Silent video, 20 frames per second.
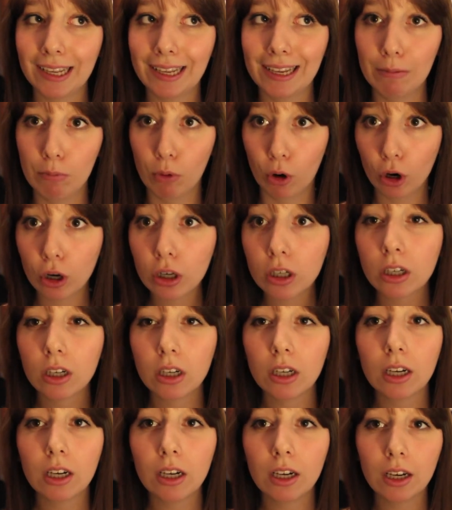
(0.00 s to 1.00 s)
est mort
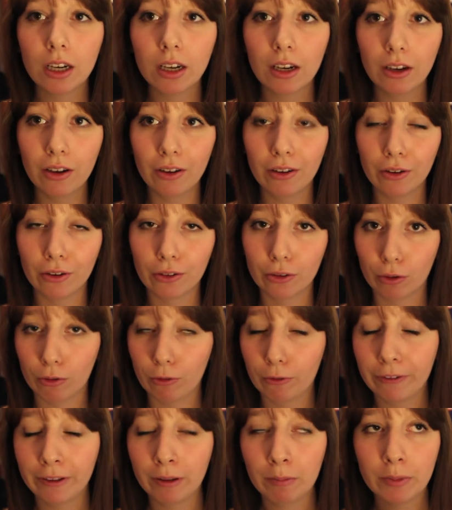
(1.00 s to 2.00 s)
euh, dans le
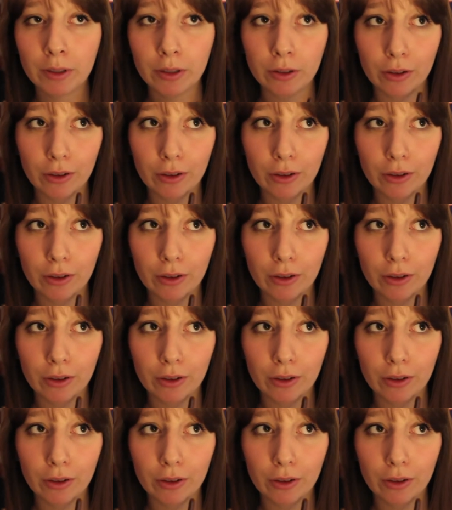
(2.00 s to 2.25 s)
film.